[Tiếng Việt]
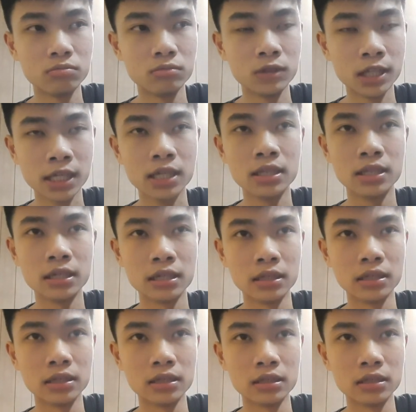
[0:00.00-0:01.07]
đi
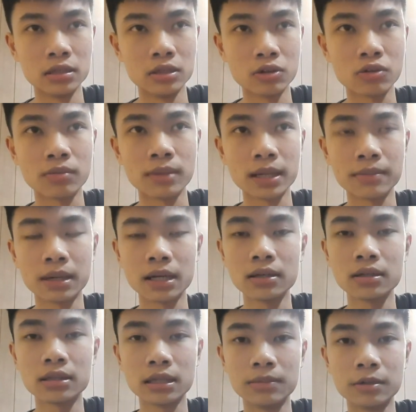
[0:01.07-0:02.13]
thì nó còn may mắn
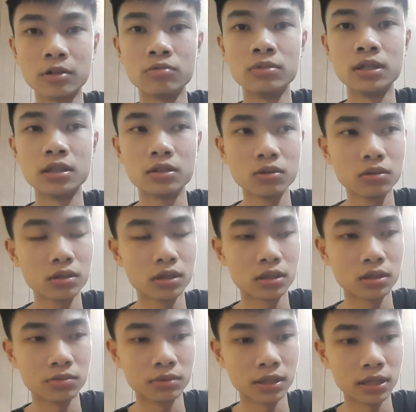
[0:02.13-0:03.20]
là tìm một công ty tốt,
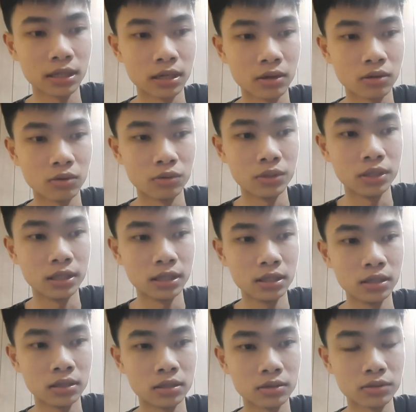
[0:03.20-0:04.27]
công ty nào uy
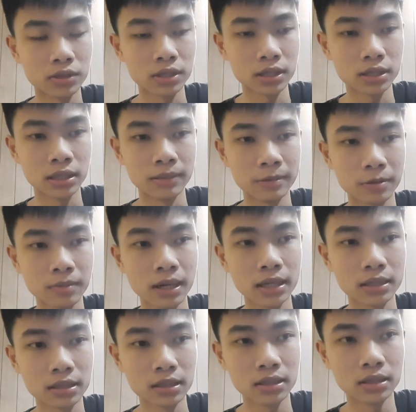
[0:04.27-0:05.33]
tín thì tìm cho bạn
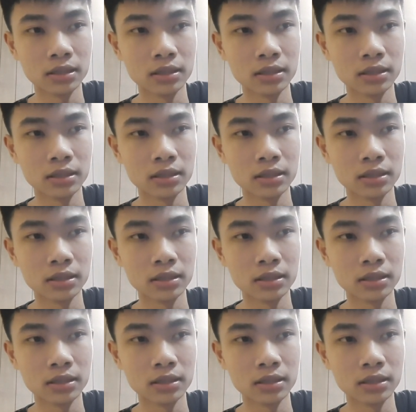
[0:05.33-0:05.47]
những